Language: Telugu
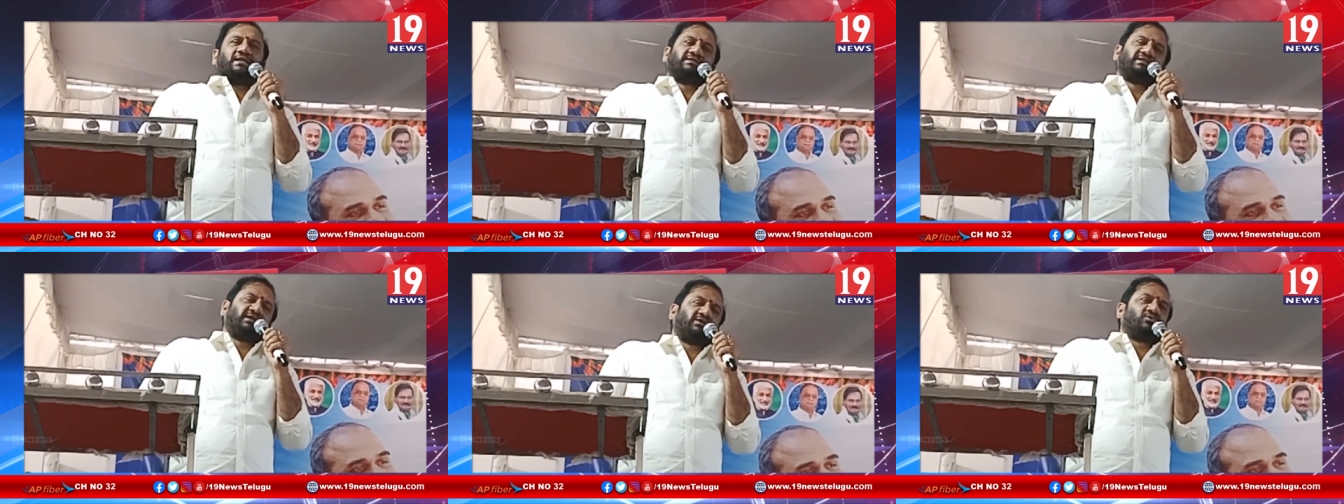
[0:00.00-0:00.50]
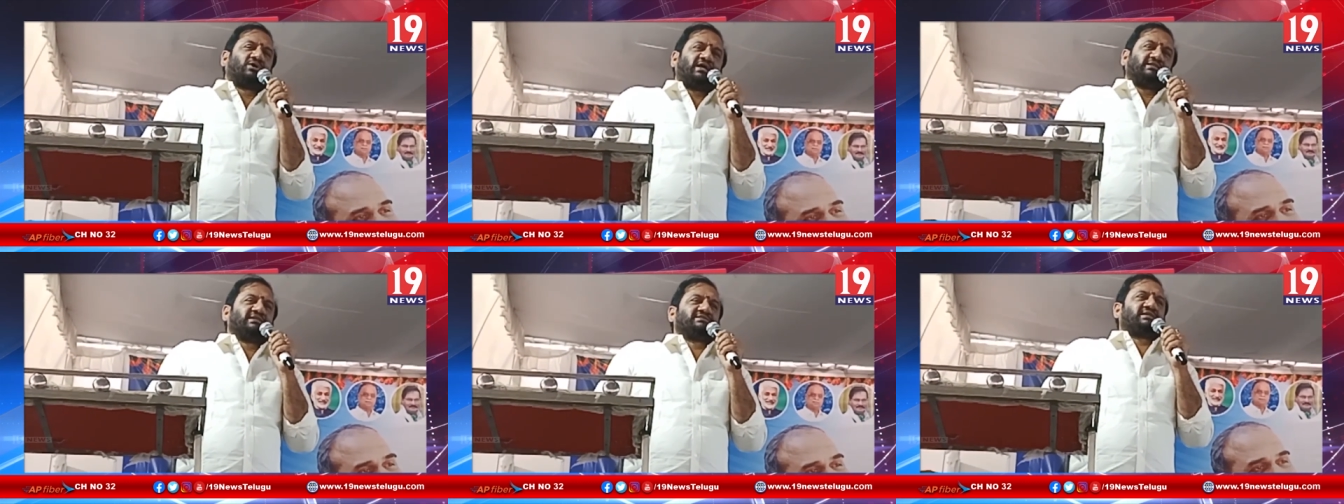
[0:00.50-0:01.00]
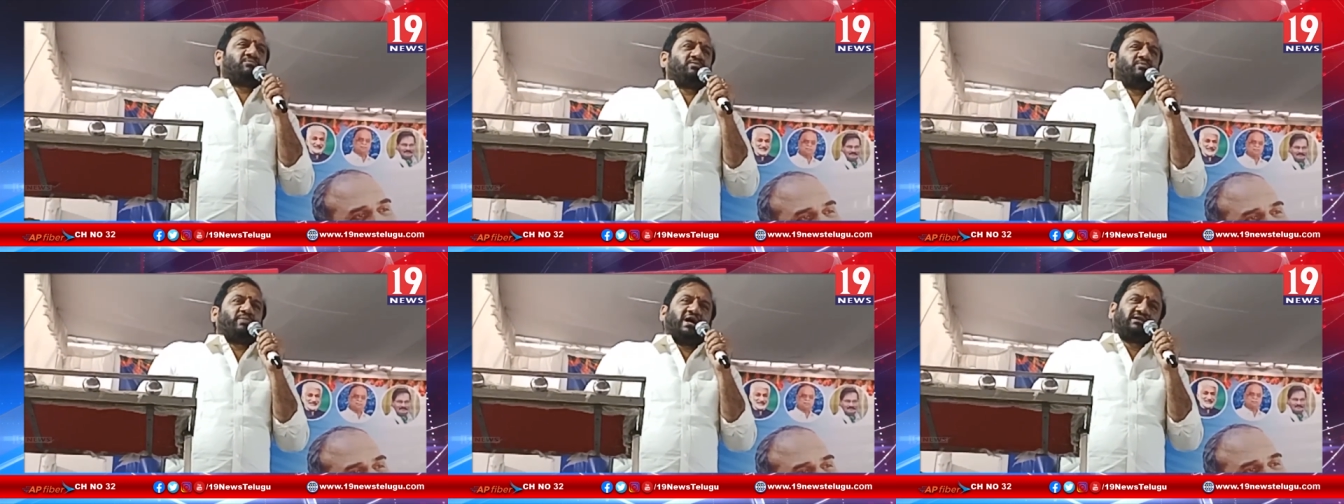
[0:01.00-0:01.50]
అందరికీ కూడా అందిస్తాం
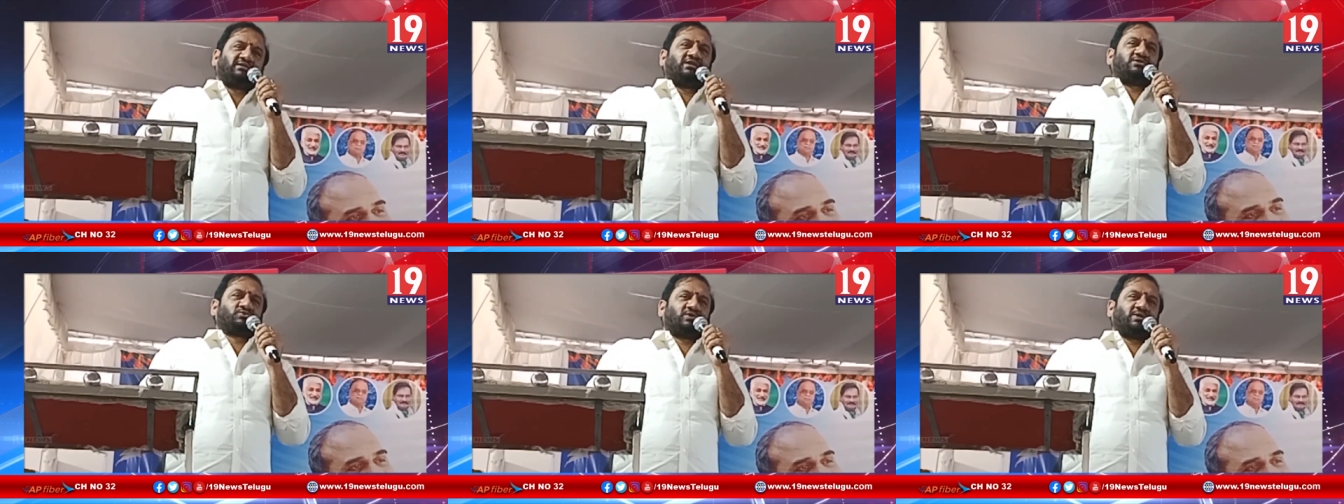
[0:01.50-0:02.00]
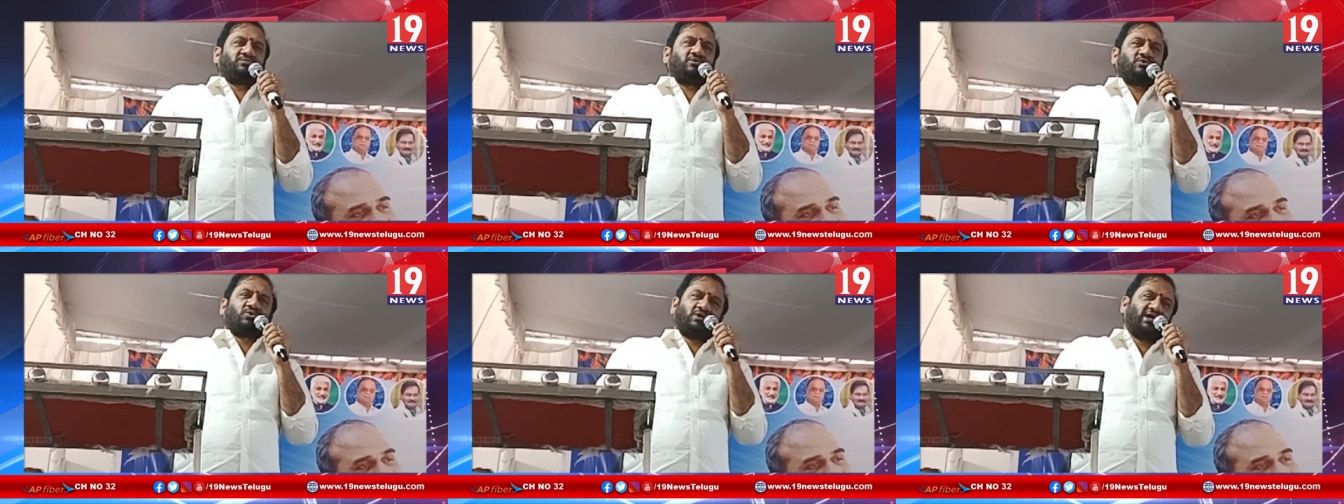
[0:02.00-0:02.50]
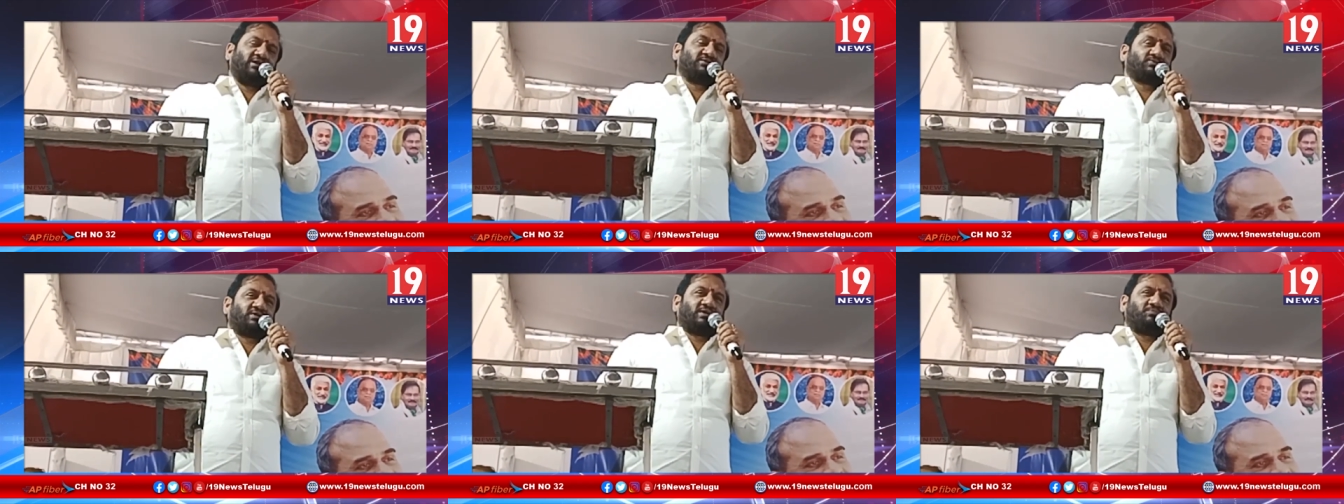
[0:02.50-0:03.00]
పార్టీలు చూడడం
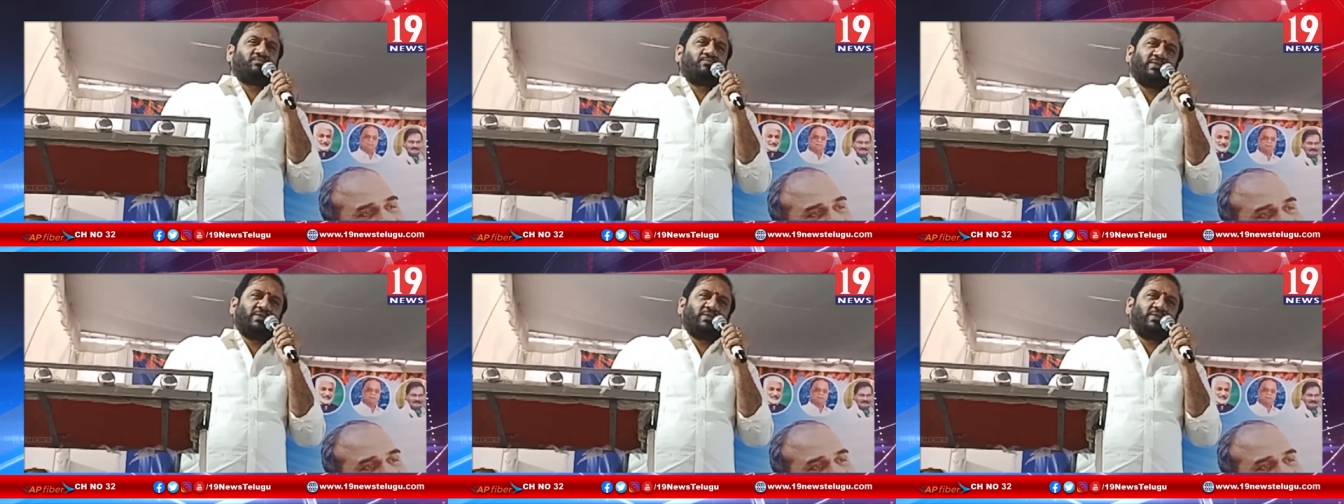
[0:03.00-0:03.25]
కులాలు చూడడం